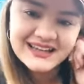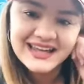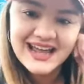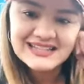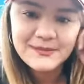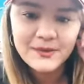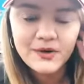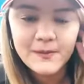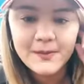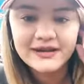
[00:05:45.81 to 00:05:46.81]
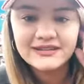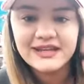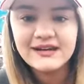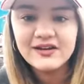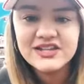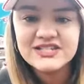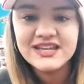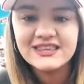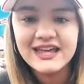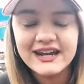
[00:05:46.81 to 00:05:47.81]
Gracias por compartirlo, las
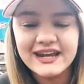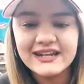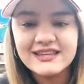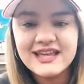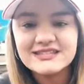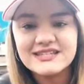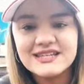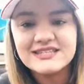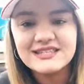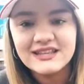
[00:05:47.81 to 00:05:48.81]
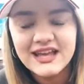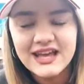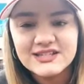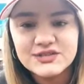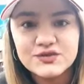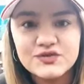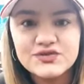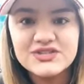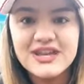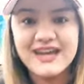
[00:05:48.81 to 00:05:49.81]
chiquitas rentas, Gistin de
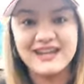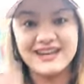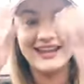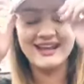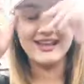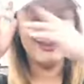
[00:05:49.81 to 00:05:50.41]
Jesús, Yarinier.